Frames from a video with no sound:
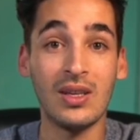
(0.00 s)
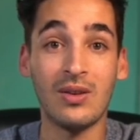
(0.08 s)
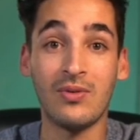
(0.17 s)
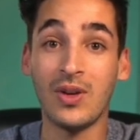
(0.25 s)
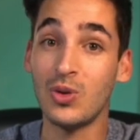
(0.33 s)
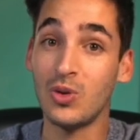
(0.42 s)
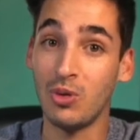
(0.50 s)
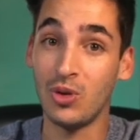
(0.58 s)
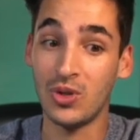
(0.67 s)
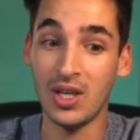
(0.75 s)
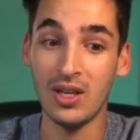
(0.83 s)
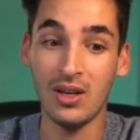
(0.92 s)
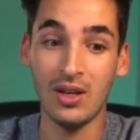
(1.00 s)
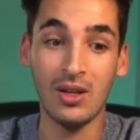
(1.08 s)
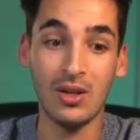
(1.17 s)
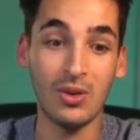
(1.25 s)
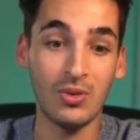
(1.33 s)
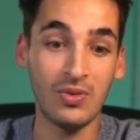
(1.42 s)
faire ce projet
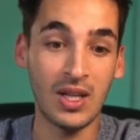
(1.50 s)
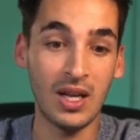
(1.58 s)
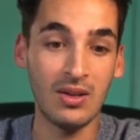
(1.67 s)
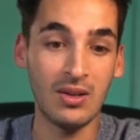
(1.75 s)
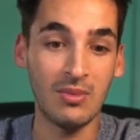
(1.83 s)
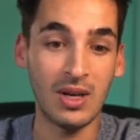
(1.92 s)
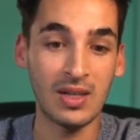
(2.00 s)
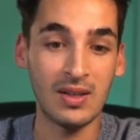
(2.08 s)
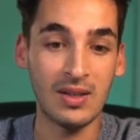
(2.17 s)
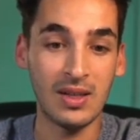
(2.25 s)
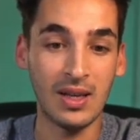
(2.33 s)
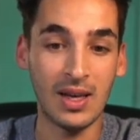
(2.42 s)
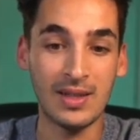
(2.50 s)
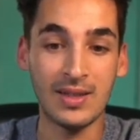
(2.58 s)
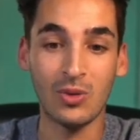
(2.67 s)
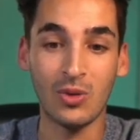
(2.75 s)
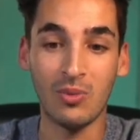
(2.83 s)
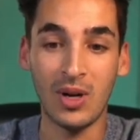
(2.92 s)
et au final euh, bah, que c'était
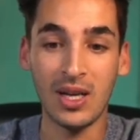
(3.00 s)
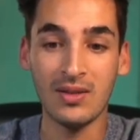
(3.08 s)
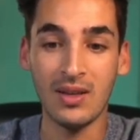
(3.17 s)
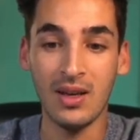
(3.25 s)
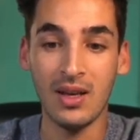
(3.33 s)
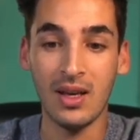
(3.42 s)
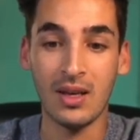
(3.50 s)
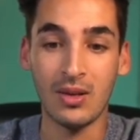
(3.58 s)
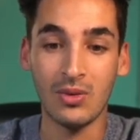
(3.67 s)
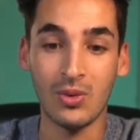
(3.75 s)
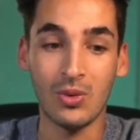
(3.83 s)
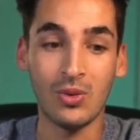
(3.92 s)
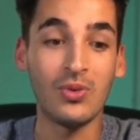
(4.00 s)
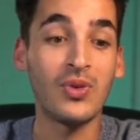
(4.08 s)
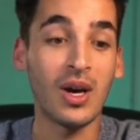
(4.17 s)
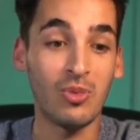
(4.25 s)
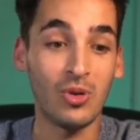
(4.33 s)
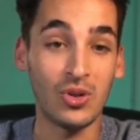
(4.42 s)
assez complexe et que de faire
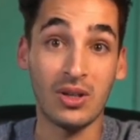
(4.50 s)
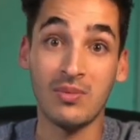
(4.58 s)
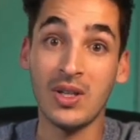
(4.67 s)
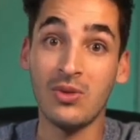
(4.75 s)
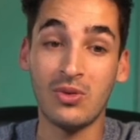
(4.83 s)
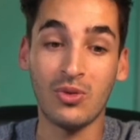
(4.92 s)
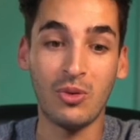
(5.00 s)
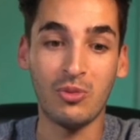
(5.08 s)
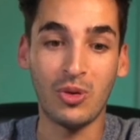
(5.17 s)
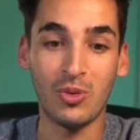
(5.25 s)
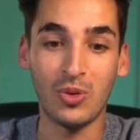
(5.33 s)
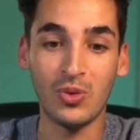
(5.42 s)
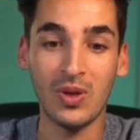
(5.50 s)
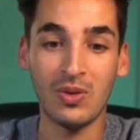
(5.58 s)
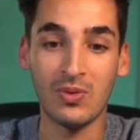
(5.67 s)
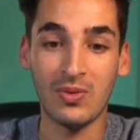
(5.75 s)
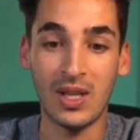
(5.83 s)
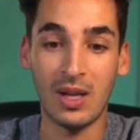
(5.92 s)
un projet comme ça de trompe promotion et
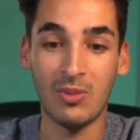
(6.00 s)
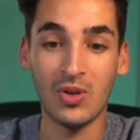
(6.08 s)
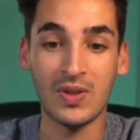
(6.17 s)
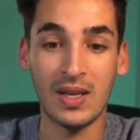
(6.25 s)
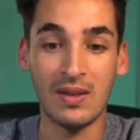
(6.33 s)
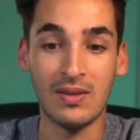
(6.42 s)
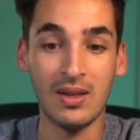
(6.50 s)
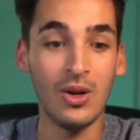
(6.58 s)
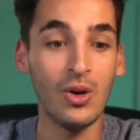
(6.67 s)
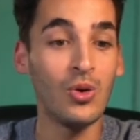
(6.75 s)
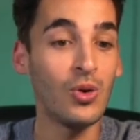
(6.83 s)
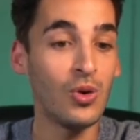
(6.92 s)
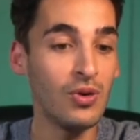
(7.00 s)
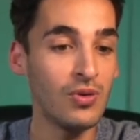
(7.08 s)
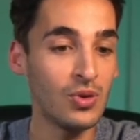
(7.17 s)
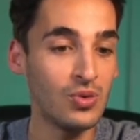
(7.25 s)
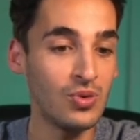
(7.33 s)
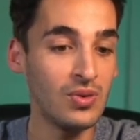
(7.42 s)
donc finalement que ça a été
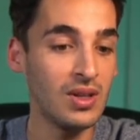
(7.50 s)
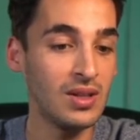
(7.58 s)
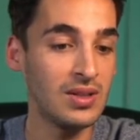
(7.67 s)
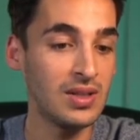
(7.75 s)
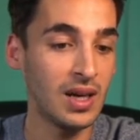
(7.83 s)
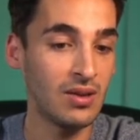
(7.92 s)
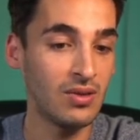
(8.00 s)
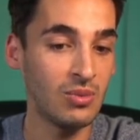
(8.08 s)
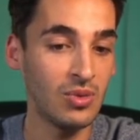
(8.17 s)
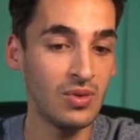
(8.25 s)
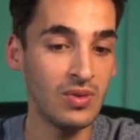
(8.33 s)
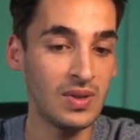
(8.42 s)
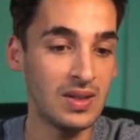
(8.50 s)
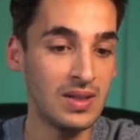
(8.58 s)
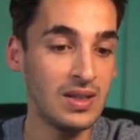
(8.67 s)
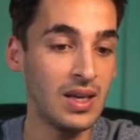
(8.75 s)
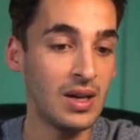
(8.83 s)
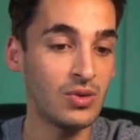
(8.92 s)
revendu directement
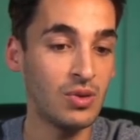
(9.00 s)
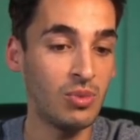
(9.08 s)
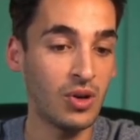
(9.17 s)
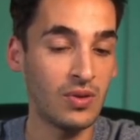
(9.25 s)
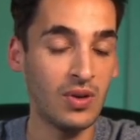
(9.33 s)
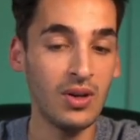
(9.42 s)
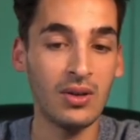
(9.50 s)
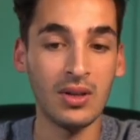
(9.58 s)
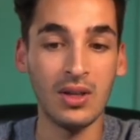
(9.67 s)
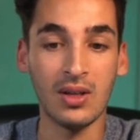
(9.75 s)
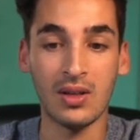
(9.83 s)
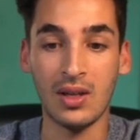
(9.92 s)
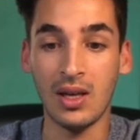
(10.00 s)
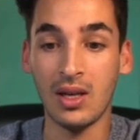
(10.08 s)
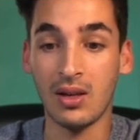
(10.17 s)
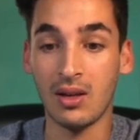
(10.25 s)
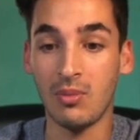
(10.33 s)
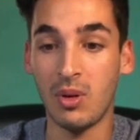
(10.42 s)
ici à ce porteur qui est
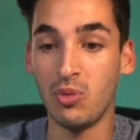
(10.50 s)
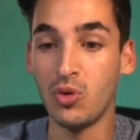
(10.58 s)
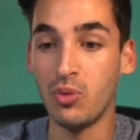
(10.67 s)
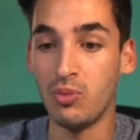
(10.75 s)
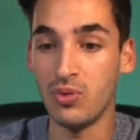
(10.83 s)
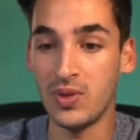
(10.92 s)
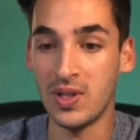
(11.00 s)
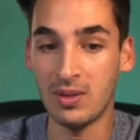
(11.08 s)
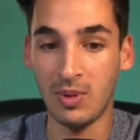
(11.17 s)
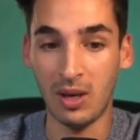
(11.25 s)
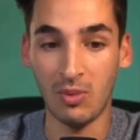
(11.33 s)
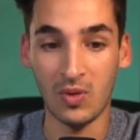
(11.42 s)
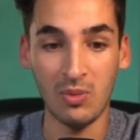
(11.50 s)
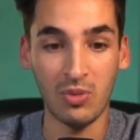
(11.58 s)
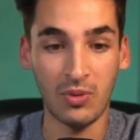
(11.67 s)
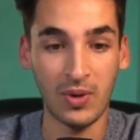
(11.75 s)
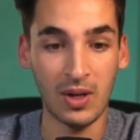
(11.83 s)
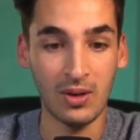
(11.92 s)
euh, bah, beaucoup plus expérimenté
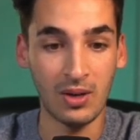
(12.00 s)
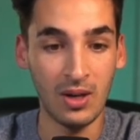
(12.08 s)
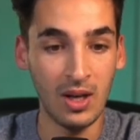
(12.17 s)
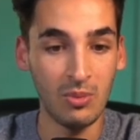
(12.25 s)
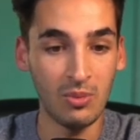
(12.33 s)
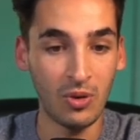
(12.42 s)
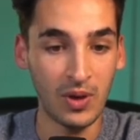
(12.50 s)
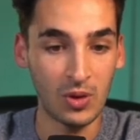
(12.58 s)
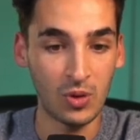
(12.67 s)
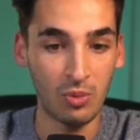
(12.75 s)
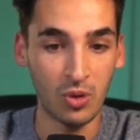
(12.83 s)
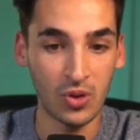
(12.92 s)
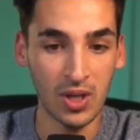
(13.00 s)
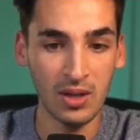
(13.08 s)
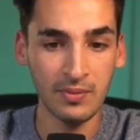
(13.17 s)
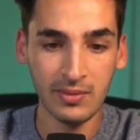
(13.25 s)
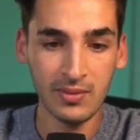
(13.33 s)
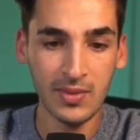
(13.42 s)
pour faire, euh, pour faire ce
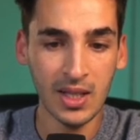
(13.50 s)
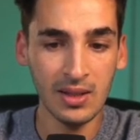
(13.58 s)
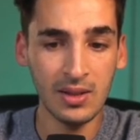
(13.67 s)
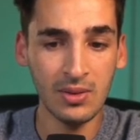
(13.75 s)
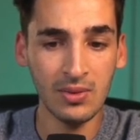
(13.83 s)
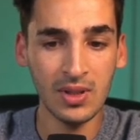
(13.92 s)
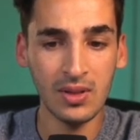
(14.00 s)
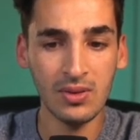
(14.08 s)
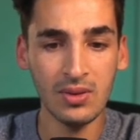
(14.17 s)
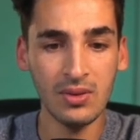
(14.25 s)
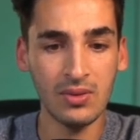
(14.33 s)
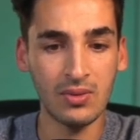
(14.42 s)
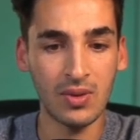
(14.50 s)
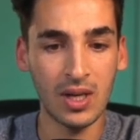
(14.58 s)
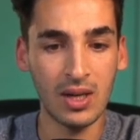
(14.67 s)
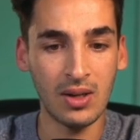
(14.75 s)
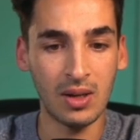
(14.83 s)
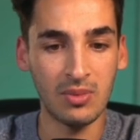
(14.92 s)
projet. Si on descend, donc
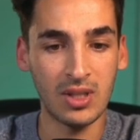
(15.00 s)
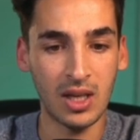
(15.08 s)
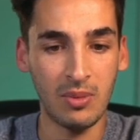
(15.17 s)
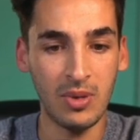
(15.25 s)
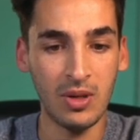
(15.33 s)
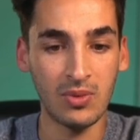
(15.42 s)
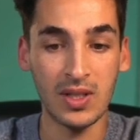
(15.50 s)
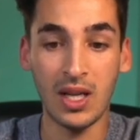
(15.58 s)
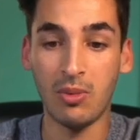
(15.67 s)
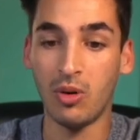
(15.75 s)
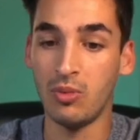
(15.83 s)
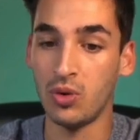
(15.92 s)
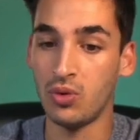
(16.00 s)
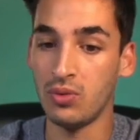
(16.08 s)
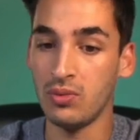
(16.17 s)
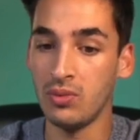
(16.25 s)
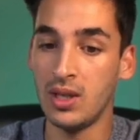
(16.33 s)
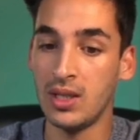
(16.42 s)
là on a un petit rappel, donc c'est de la
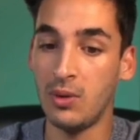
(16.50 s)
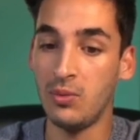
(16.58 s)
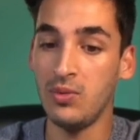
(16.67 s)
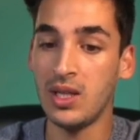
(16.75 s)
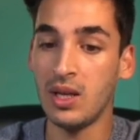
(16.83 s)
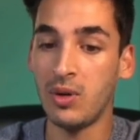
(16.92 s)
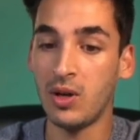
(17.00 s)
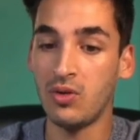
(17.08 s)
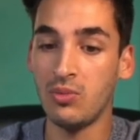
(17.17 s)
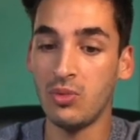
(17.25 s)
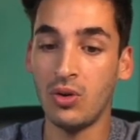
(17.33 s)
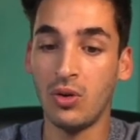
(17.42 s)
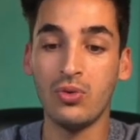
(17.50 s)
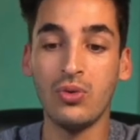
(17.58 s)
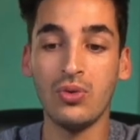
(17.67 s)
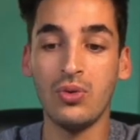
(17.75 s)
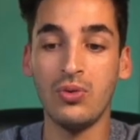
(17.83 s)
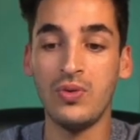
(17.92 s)
promotion, il y a 8 appartements en
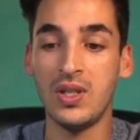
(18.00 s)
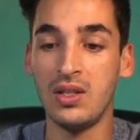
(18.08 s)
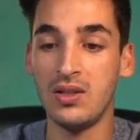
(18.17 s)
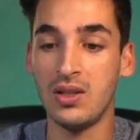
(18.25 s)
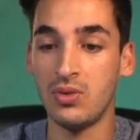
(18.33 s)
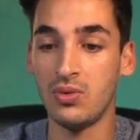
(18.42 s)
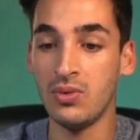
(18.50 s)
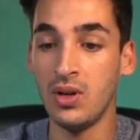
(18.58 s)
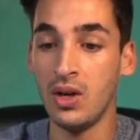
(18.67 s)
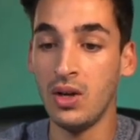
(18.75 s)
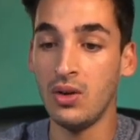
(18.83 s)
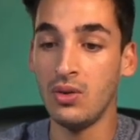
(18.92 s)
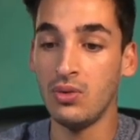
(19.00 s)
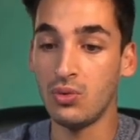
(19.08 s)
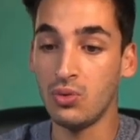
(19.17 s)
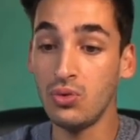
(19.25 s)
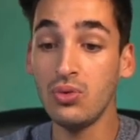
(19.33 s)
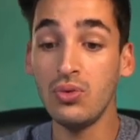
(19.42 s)
cours de finalisation,
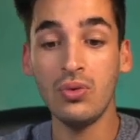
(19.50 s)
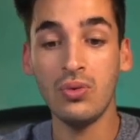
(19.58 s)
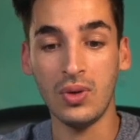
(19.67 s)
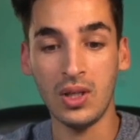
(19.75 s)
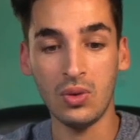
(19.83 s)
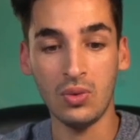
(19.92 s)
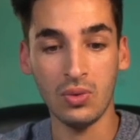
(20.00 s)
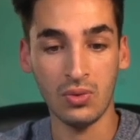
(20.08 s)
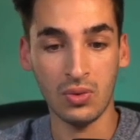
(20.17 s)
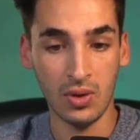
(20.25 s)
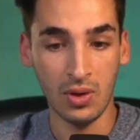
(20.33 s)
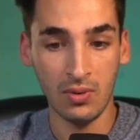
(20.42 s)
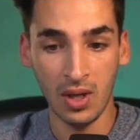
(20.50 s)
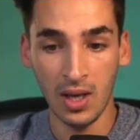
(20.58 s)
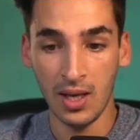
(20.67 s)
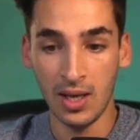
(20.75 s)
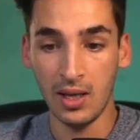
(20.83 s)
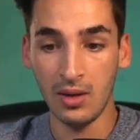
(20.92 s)
donc du gros et second œuvre.
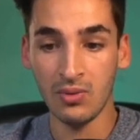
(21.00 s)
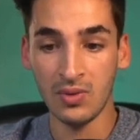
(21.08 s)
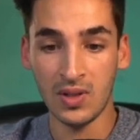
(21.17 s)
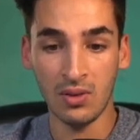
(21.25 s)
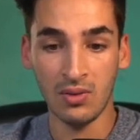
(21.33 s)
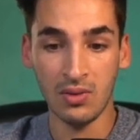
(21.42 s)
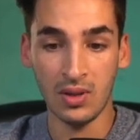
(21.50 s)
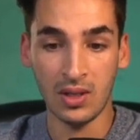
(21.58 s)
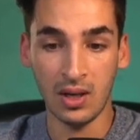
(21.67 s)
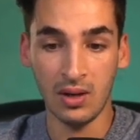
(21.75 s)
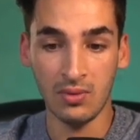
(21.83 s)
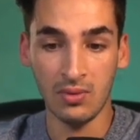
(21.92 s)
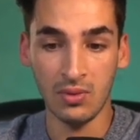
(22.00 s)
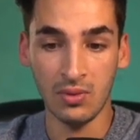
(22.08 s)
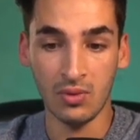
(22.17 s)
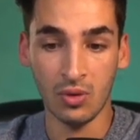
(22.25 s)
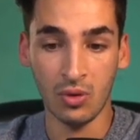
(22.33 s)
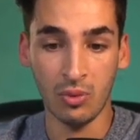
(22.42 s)
et concernant les travaux,
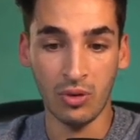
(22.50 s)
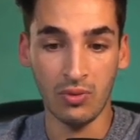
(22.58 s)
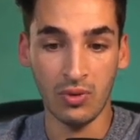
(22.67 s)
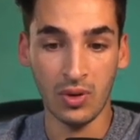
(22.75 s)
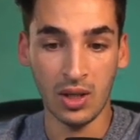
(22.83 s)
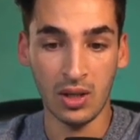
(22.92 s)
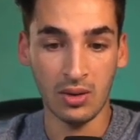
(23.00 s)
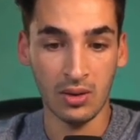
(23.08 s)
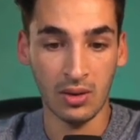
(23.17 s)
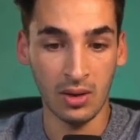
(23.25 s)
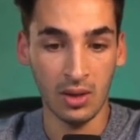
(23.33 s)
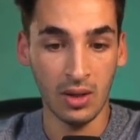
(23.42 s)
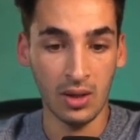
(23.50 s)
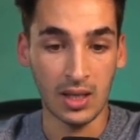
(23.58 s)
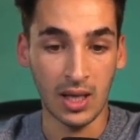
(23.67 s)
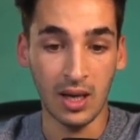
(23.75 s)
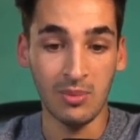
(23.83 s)
donc on peut le voir, il y a